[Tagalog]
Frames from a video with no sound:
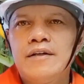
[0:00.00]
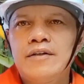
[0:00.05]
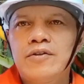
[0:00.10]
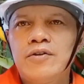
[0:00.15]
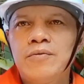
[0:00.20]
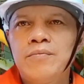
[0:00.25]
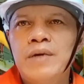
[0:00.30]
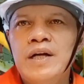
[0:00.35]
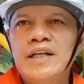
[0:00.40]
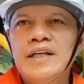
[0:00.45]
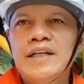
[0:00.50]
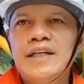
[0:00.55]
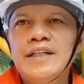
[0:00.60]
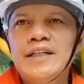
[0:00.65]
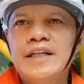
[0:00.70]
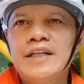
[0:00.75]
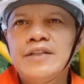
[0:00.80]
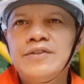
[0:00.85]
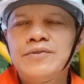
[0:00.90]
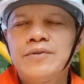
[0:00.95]
Kung
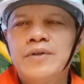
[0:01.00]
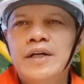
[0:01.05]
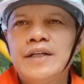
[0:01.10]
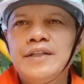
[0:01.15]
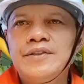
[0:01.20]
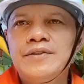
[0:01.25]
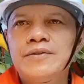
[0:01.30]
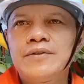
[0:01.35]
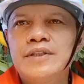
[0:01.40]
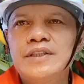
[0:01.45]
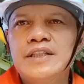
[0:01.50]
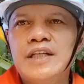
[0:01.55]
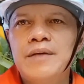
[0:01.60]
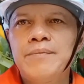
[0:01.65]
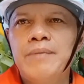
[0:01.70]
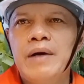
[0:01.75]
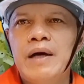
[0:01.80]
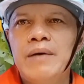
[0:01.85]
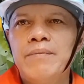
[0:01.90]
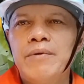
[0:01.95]
makikita nyo guys, yung nasa
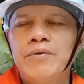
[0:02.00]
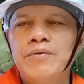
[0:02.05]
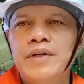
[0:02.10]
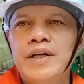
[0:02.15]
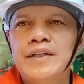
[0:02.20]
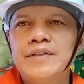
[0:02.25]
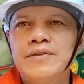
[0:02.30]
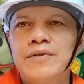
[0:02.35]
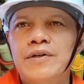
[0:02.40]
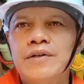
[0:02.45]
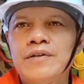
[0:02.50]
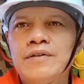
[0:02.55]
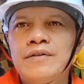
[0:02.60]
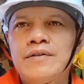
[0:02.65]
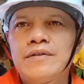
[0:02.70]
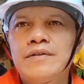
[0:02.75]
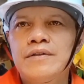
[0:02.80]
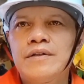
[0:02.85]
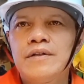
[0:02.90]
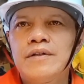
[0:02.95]
ibabaw na ito,
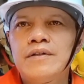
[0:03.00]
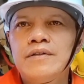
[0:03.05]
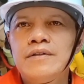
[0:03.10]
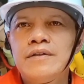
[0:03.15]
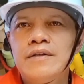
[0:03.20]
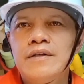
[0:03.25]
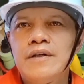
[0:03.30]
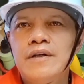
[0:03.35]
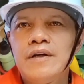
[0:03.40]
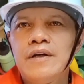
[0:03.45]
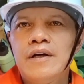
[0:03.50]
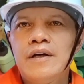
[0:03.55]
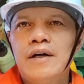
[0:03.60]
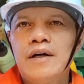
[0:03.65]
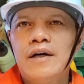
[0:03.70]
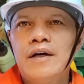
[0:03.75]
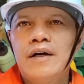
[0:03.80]
no? Ah...